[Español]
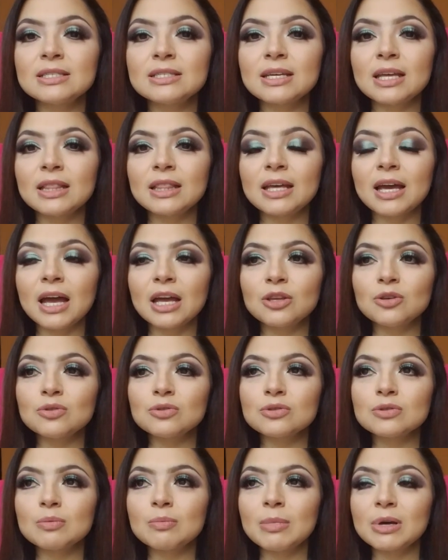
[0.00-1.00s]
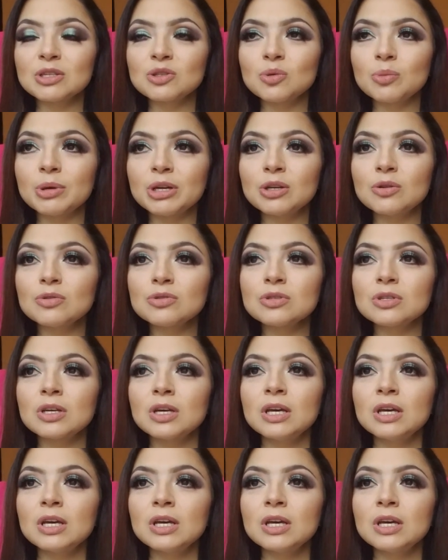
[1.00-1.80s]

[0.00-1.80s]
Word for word: 7 años, más o menos.